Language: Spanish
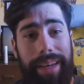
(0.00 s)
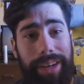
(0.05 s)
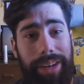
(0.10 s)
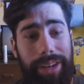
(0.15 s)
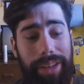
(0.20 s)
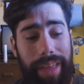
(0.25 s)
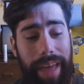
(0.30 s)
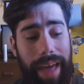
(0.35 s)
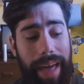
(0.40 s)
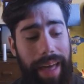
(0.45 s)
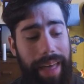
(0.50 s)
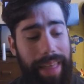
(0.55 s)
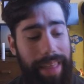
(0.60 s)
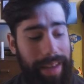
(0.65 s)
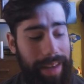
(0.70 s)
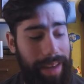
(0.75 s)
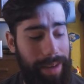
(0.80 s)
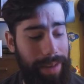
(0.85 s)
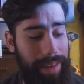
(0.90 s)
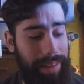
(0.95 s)
Nos da
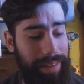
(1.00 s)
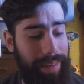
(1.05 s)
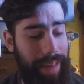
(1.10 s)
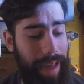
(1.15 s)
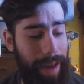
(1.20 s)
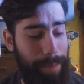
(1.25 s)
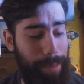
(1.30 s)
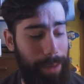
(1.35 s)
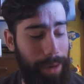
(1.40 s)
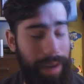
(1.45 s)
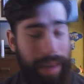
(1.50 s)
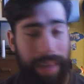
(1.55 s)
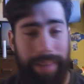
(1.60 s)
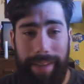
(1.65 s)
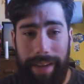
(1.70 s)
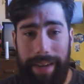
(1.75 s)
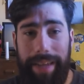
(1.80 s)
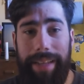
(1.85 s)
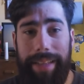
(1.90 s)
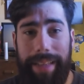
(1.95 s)
de que pensar porque
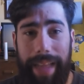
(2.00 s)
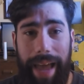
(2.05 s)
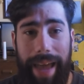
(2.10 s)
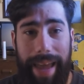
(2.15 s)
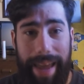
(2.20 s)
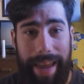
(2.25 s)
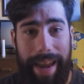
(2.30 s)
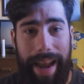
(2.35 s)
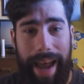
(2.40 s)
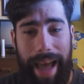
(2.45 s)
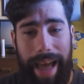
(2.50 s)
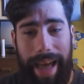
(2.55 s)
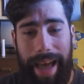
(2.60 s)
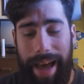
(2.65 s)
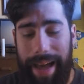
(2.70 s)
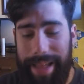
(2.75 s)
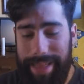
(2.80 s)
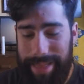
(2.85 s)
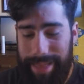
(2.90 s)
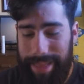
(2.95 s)
esa lista era
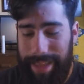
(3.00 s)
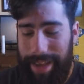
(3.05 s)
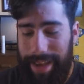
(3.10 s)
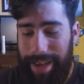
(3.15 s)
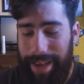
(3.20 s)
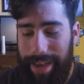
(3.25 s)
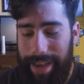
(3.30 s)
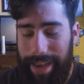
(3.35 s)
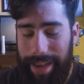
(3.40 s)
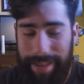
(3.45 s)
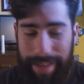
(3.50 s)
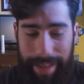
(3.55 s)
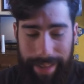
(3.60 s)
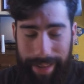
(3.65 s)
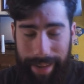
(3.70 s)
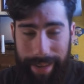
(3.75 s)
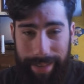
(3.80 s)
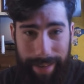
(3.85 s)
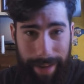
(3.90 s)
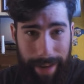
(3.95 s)
antes,
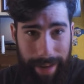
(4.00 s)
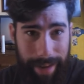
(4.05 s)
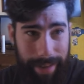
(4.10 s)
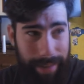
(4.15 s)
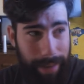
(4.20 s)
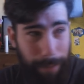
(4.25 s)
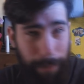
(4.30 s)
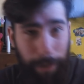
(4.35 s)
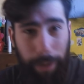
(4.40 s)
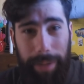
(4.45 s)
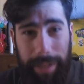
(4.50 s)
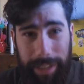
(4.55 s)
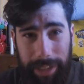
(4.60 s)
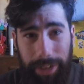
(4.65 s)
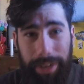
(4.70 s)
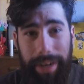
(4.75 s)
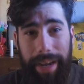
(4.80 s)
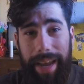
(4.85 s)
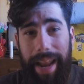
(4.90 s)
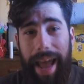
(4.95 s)
esa, esta
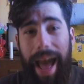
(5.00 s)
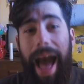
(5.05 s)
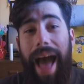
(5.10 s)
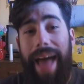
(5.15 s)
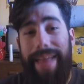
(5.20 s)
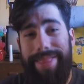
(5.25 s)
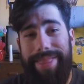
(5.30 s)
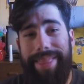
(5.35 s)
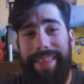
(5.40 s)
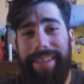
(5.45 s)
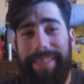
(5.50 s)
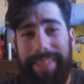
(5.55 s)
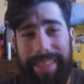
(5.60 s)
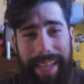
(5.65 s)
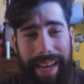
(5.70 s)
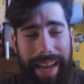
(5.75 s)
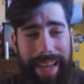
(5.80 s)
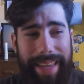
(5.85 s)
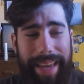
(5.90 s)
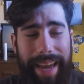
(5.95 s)
información era antes
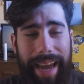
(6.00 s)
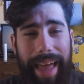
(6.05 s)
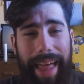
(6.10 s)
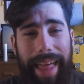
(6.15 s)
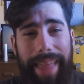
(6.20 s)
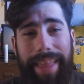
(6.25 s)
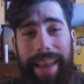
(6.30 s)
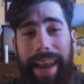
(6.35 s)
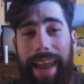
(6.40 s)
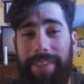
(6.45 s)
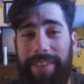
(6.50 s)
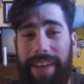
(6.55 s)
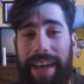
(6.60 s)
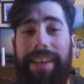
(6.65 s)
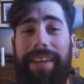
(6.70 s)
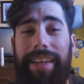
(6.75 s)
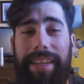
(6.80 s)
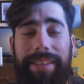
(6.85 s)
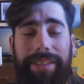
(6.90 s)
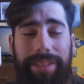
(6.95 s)
de la llegada de la
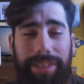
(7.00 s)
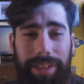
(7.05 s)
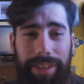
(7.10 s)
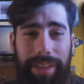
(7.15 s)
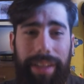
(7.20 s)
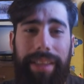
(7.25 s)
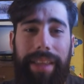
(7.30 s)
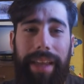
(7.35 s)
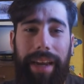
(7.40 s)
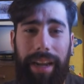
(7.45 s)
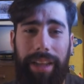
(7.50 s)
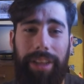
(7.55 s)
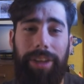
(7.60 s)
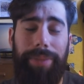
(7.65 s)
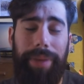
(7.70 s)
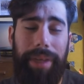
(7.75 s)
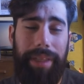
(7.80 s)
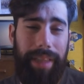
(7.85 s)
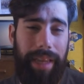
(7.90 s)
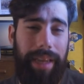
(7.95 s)
banlist donde Terra
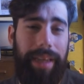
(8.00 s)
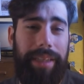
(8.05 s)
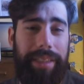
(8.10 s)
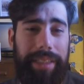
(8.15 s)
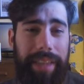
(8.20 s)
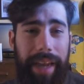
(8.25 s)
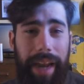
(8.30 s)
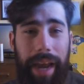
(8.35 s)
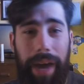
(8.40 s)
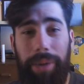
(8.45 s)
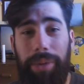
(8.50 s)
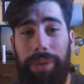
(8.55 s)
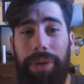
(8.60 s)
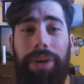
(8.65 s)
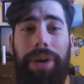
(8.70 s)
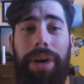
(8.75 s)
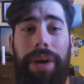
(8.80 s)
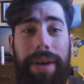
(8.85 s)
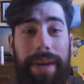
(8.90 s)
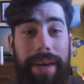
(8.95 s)
y Tenki sean a
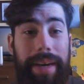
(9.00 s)
uno.